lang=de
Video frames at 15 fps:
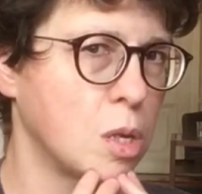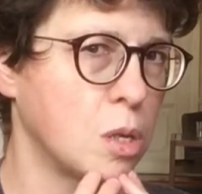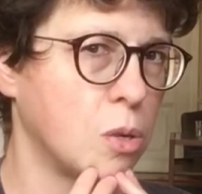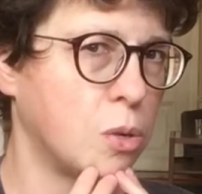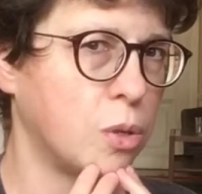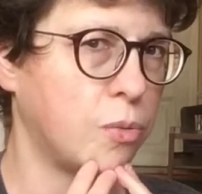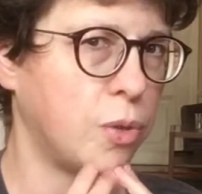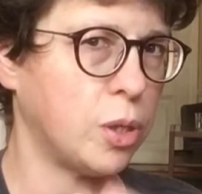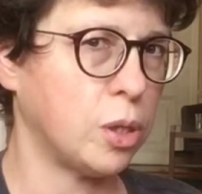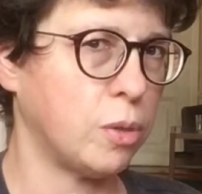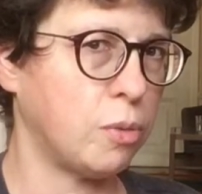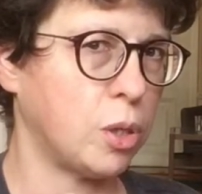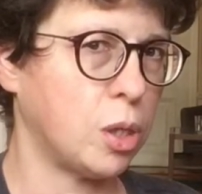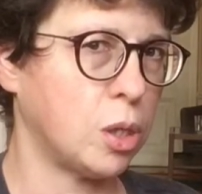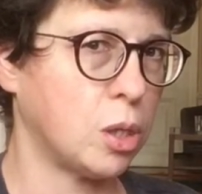und Finger
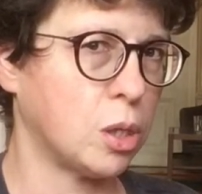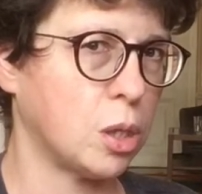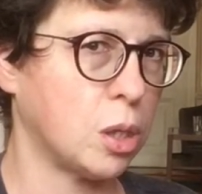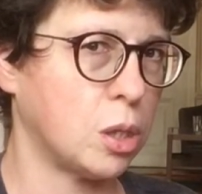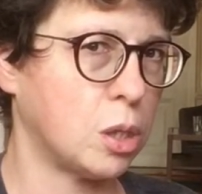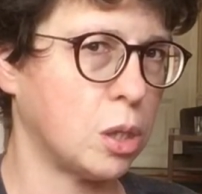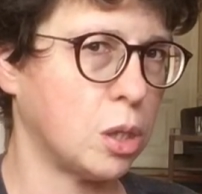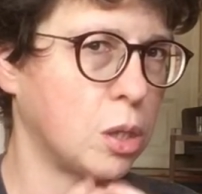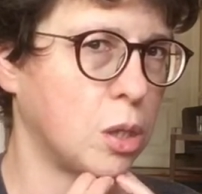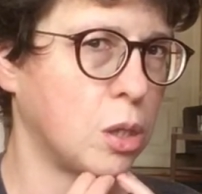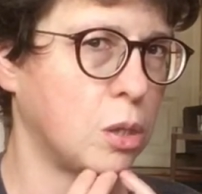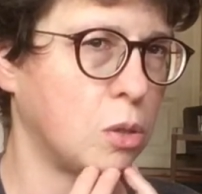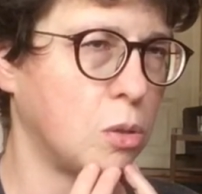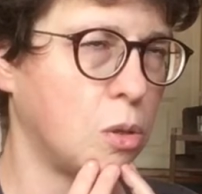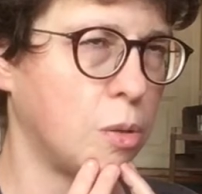wieder setzen. Dich
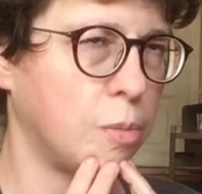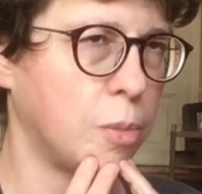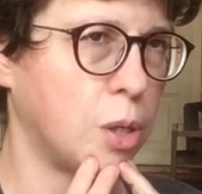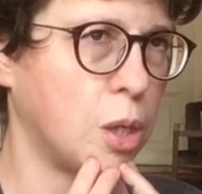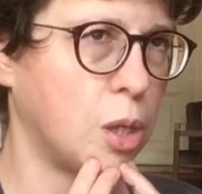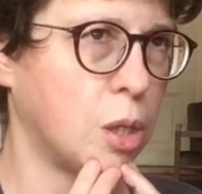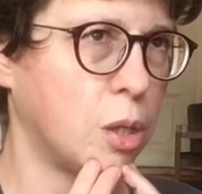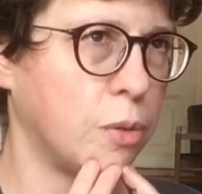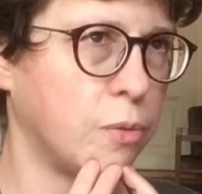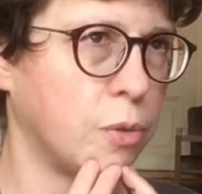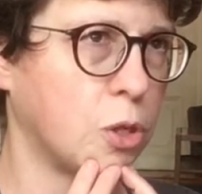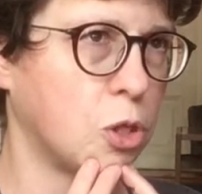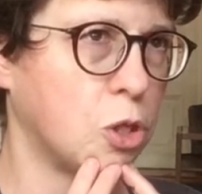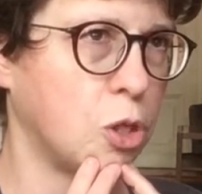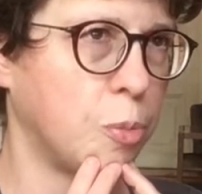nochmal,
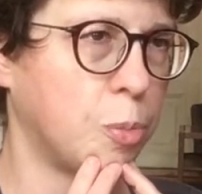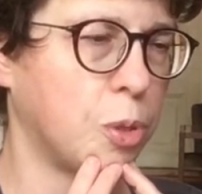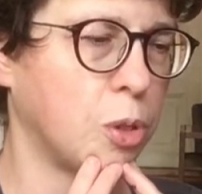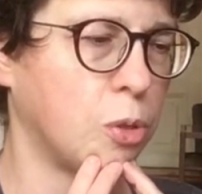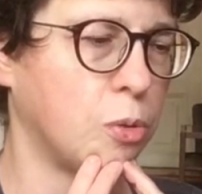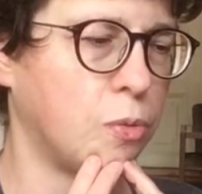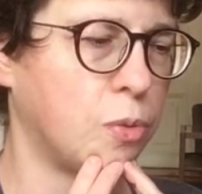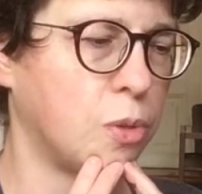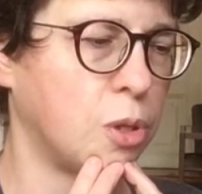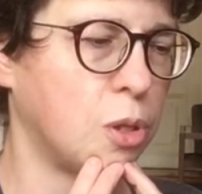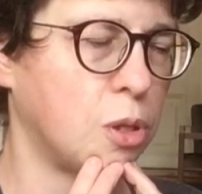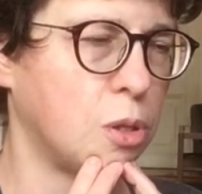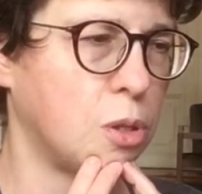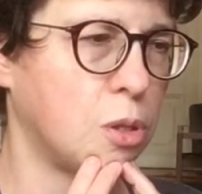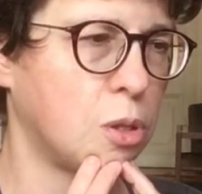Kiefer schiebt auf.
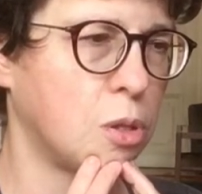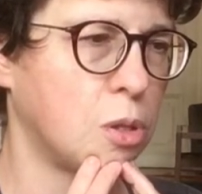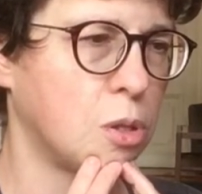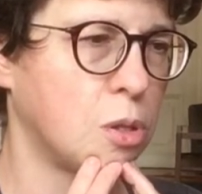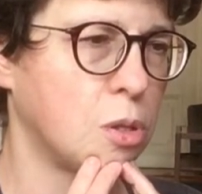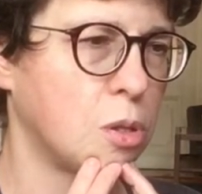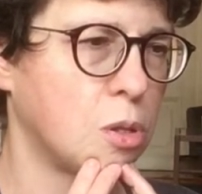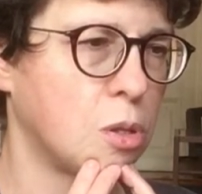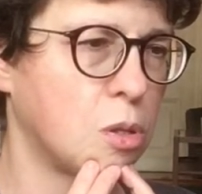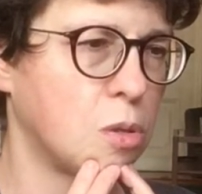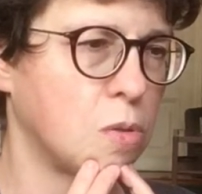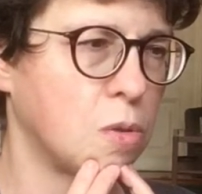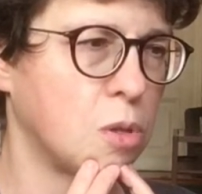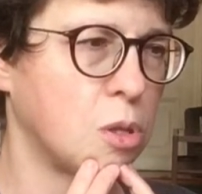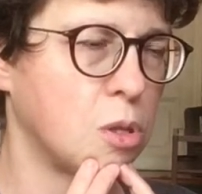1,
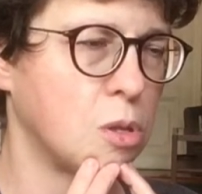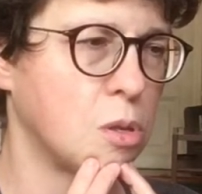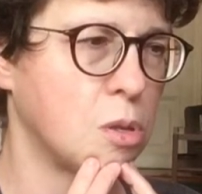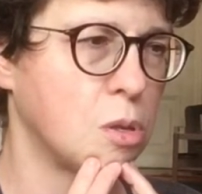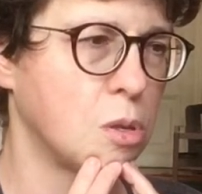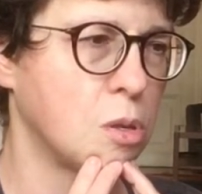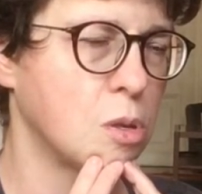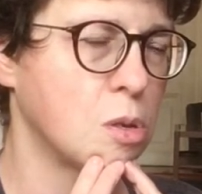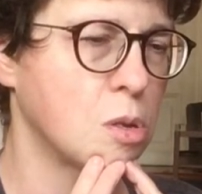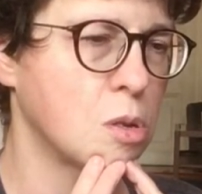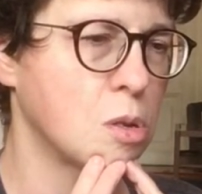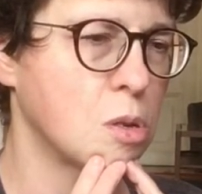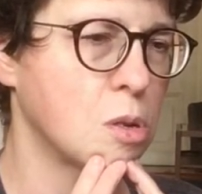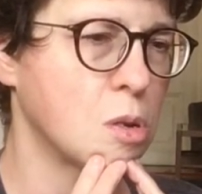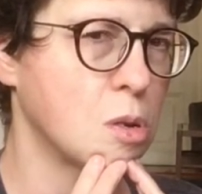2,
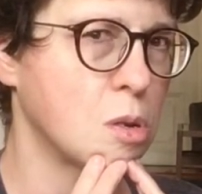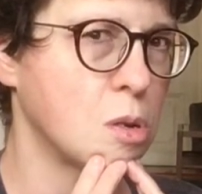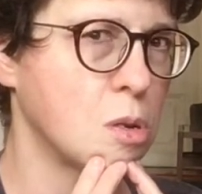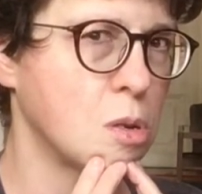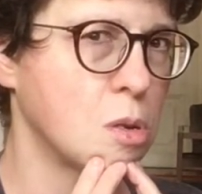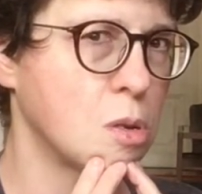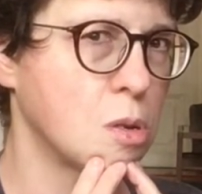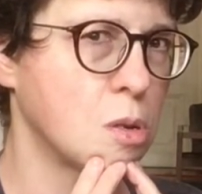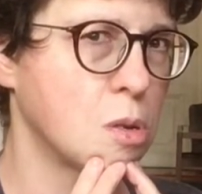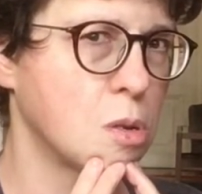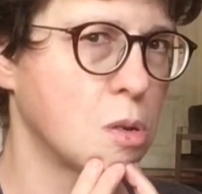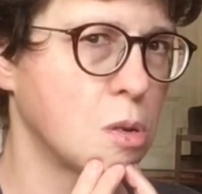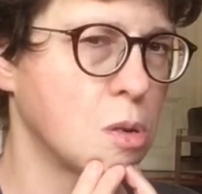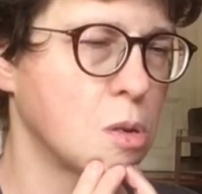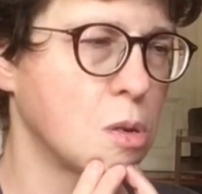3.
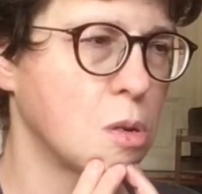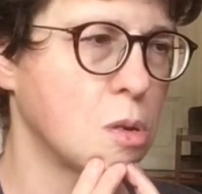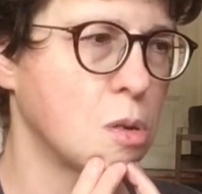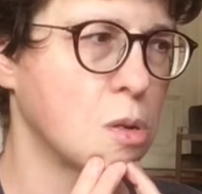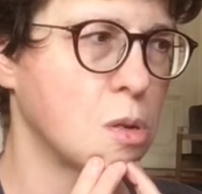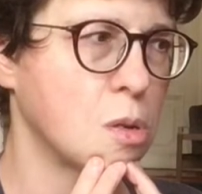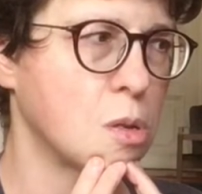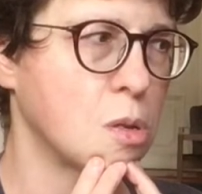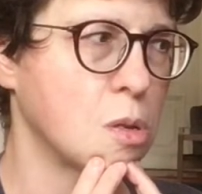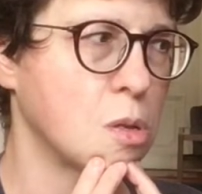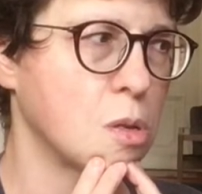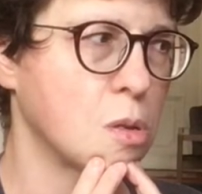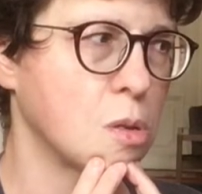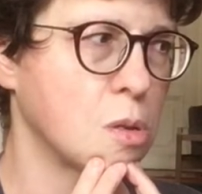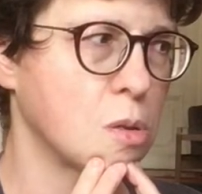Jetzt
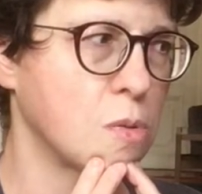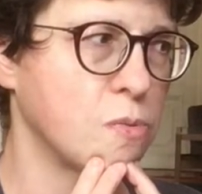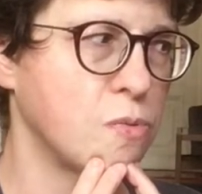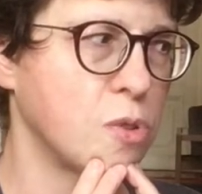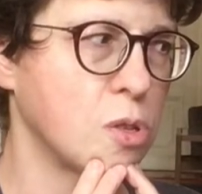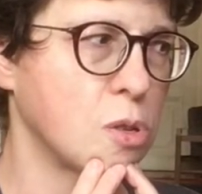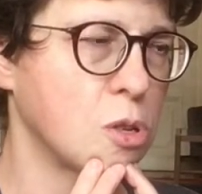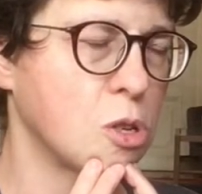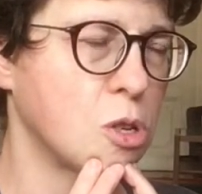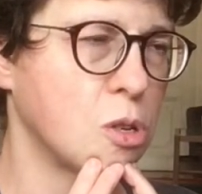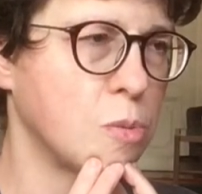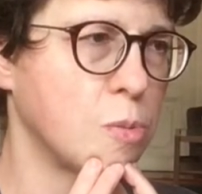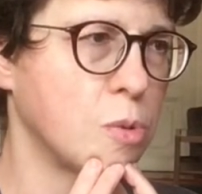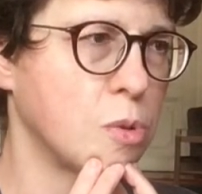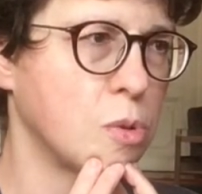andersrum, Finger
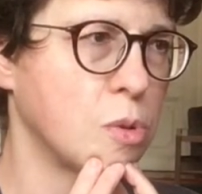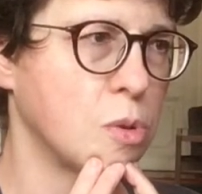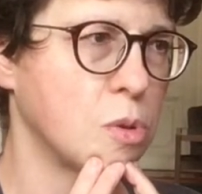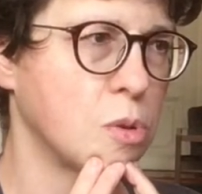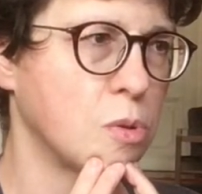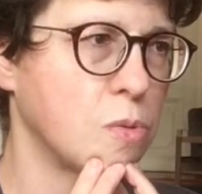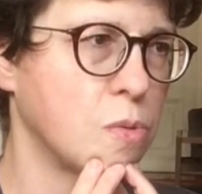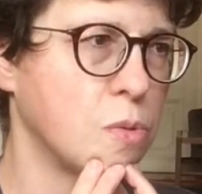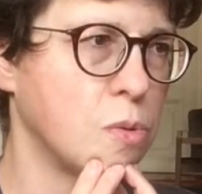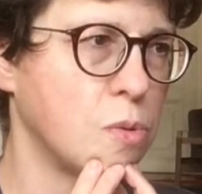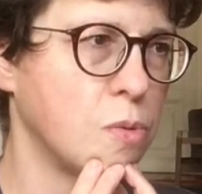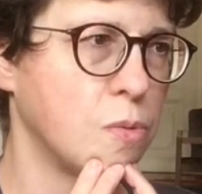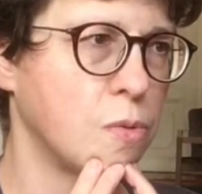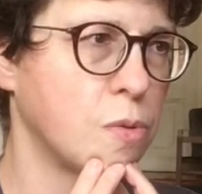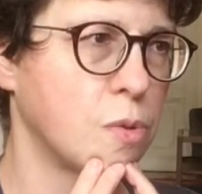schieben.
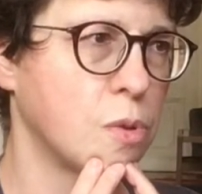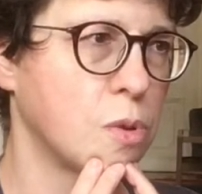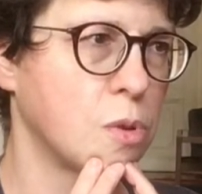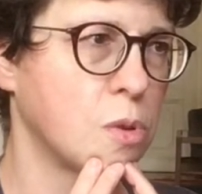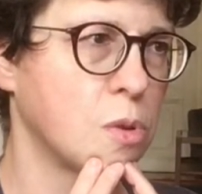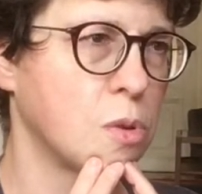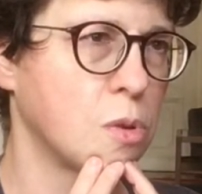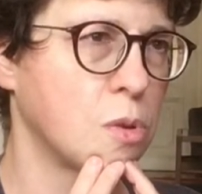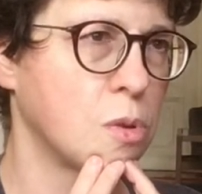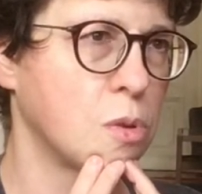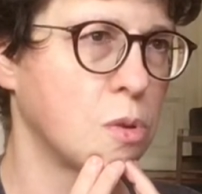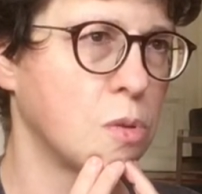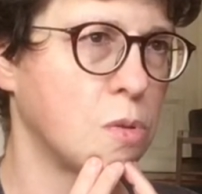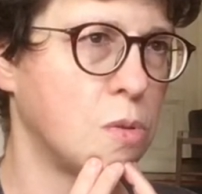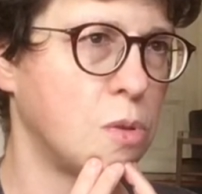5,
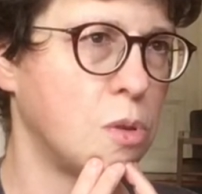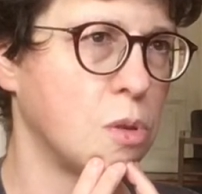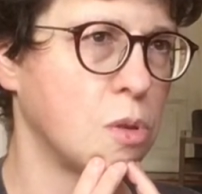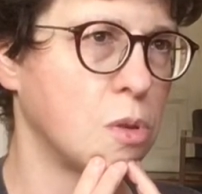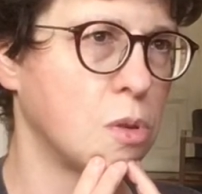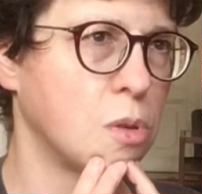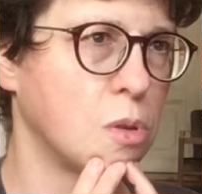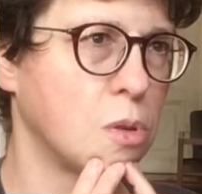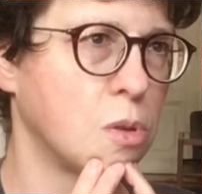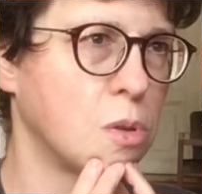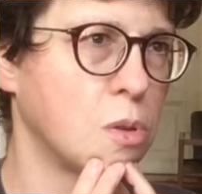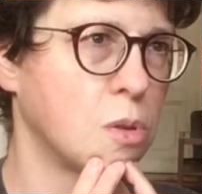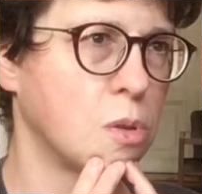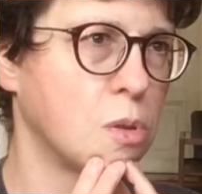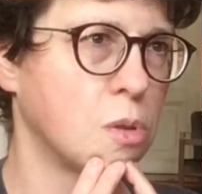4,
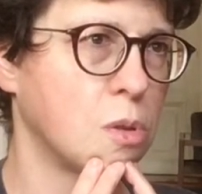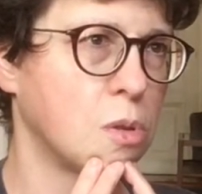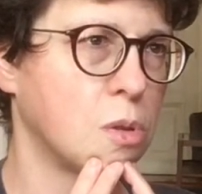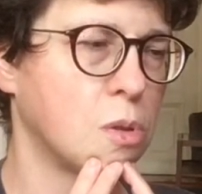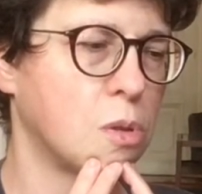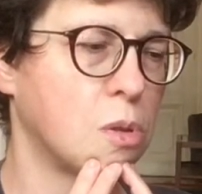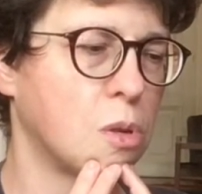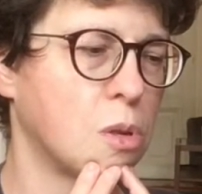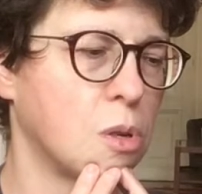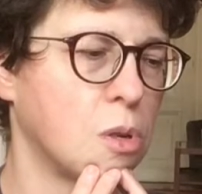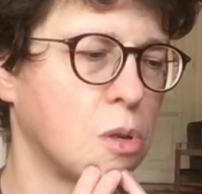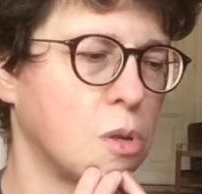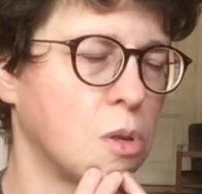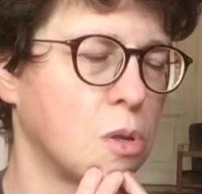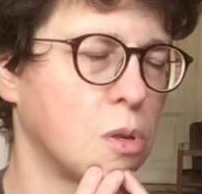
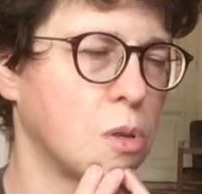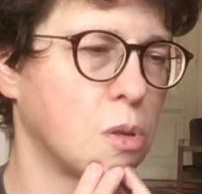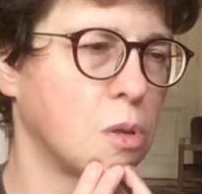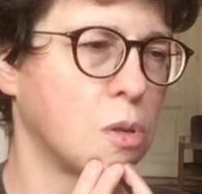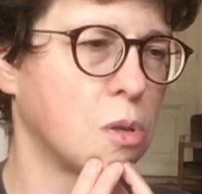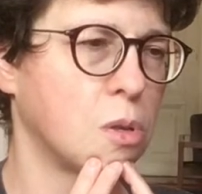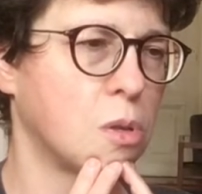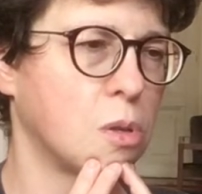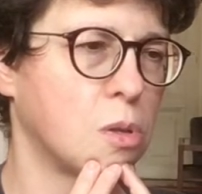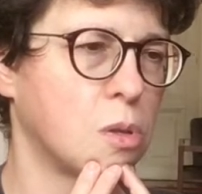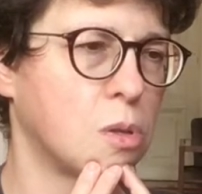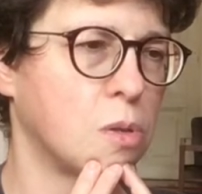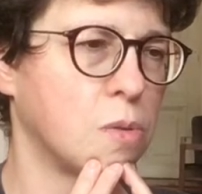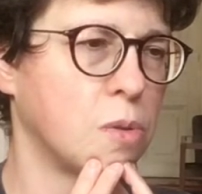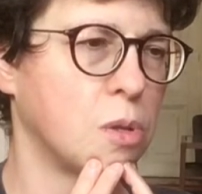3,
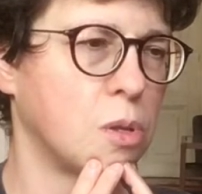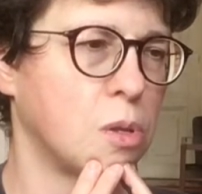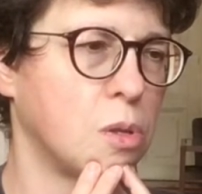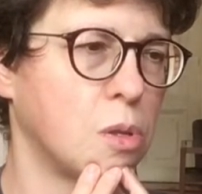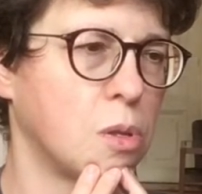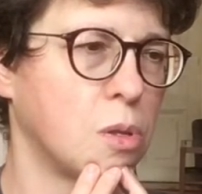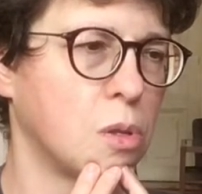2,